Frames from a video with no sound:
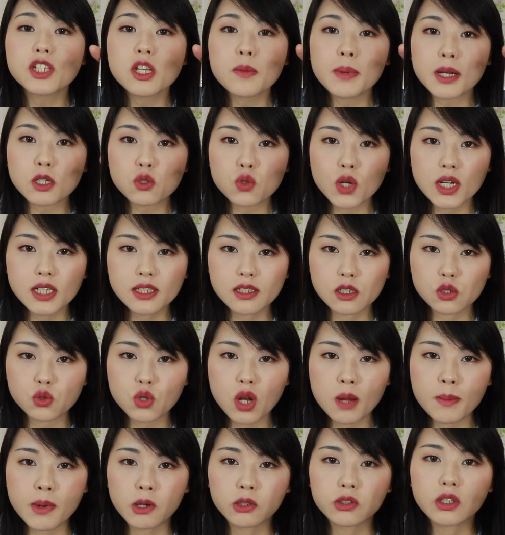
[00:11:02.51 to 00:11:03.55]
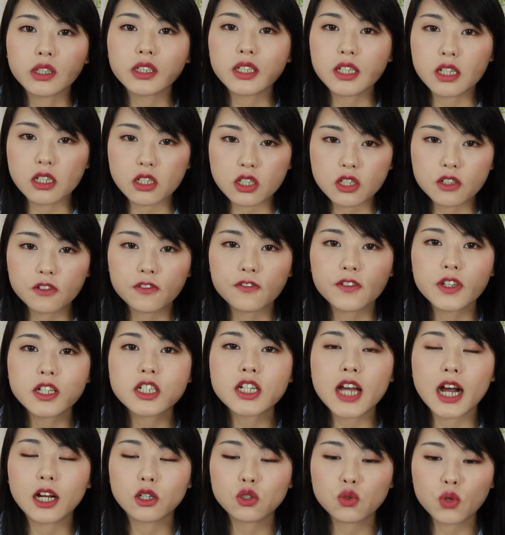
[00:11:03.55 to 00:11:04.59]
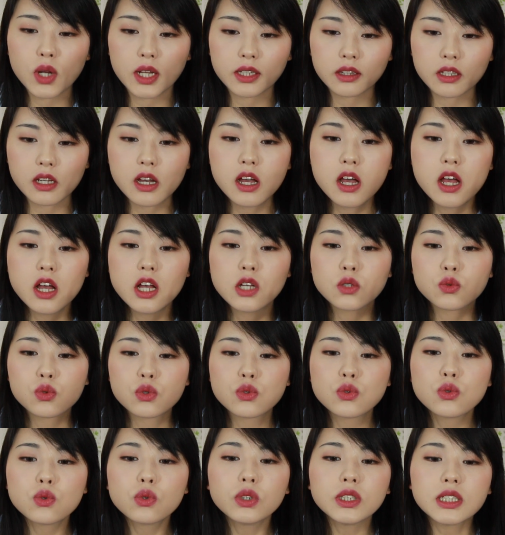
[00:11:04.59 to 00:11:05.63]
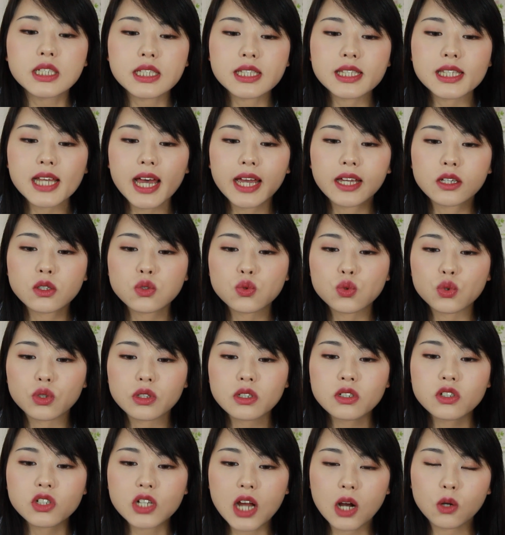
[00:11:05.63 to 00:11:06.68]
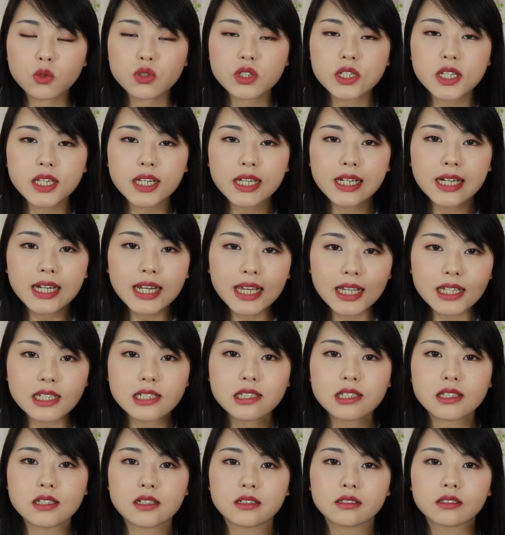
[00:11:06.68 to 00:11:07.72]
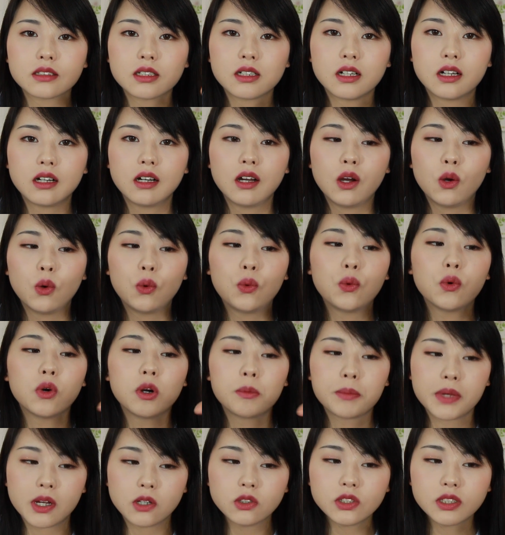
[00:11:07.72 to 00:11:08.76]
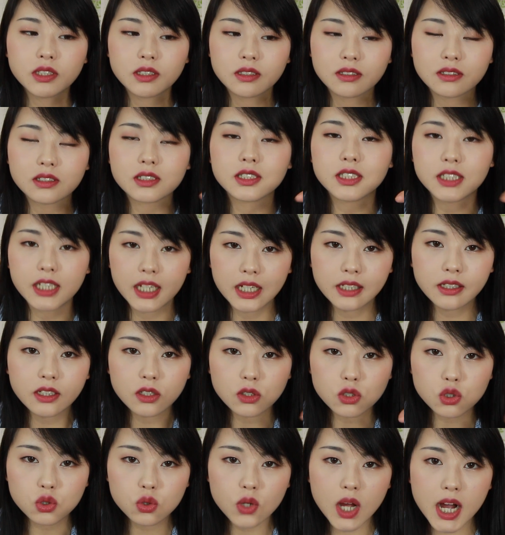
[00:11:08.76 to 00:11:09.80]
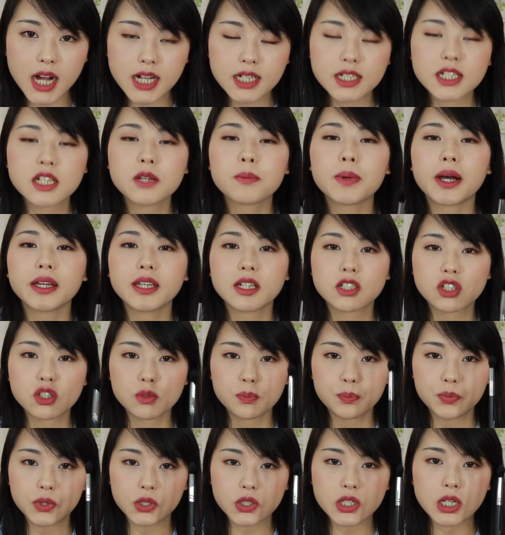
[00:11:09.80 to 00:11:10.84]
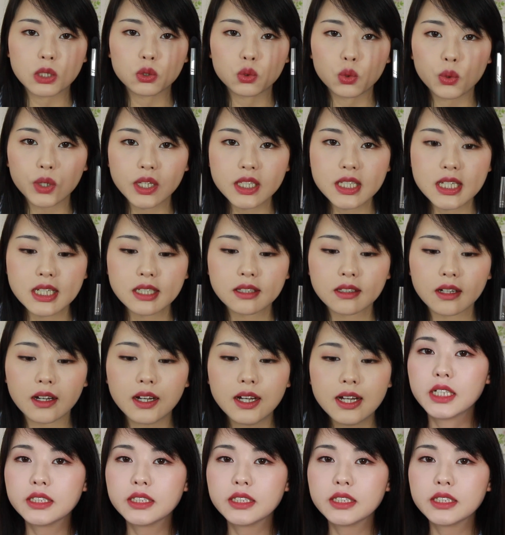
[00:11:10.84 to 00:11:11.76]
这把刷子的刷毛呢也是非常软的，所以如果你在寻找这一类型的。火苗型的眼影刷，这把也是比较推荐的。